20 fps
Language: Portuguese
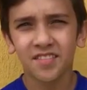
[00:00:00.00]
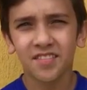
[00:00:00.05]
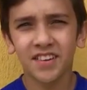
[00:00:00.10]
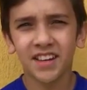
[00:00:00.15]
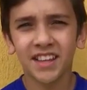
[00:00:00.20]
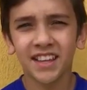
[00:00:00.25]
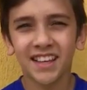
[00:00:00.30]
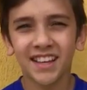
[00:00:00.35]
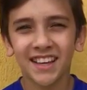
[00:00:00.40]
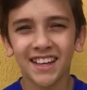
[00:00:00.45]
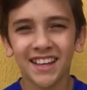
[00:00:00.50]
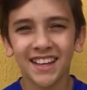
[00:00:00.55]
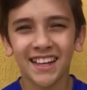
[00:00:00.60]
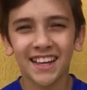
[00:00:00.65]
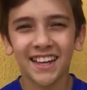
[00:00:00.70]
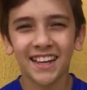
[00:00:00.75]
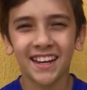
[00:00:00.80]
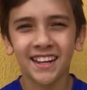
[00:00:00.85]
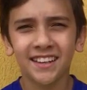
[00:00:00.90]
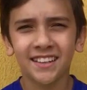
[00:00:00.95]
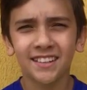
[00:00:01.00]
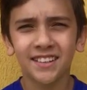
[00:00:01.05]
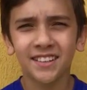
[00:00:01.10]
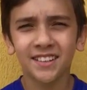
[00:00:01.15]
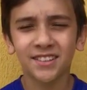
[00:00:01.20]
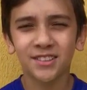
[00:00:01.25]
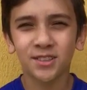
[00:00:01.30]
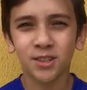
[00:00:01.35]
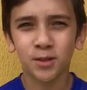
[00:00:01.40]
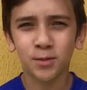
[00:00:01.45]
Fala galera,
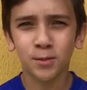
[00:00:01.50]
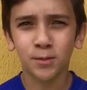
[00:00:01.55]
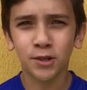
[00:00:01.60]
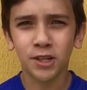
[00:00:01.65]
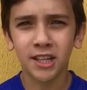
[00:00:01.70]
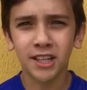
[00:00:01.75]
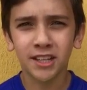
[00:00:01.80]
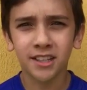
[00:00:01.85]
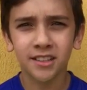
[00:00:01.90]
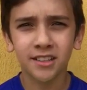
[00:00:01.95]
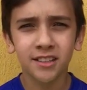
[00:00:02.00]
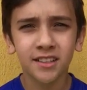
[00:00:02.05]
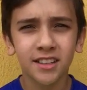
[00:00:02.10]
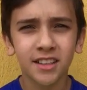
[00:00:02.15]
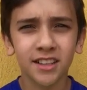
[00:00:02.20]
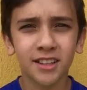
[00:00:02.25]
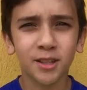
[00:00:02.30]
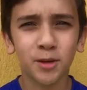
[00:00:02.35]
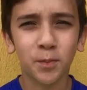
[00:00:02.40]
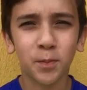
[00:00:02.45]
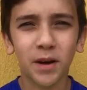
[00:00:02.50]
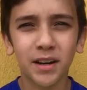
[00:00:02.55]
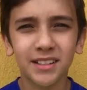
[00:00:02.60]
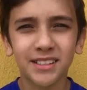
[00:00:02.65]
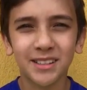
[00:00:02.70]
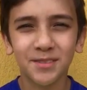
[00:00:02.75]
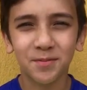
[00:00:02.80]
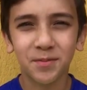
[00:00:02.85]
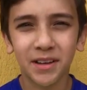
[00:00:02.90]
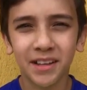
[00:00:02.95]
eu sou o Murilo e estou
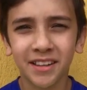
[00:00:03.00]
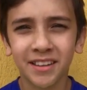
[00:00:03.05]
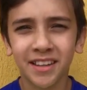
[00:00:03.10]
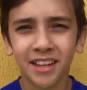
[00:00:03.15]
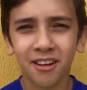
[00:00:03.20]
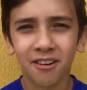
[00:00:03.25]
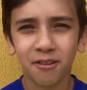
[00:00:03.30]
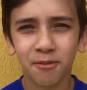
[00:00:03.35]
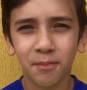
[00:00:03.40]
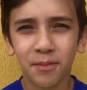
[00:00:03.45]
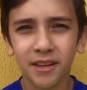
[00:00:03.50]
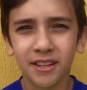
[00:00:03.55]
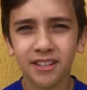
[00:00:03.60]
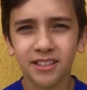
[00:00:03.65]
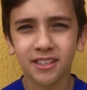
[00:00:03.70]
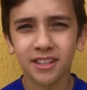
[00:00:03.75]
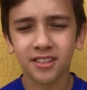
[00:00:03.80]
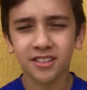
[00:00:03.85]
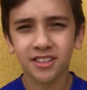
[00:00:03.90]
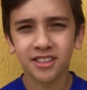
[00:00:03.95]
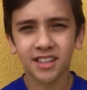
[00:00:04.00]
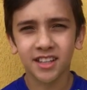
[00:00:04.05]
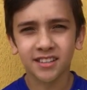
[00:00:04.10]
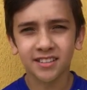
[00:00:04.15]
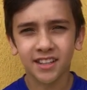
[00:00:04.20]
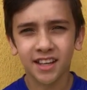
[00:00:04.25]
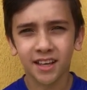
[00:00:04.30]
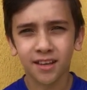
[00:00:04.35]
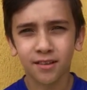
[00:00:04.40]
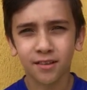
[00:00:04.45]
participando da competição de
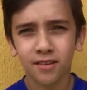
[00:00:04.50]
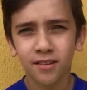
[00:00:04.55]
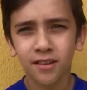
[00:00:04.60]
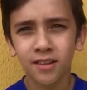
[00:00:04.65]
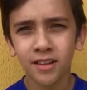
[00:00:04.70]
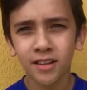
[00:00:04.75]
desenho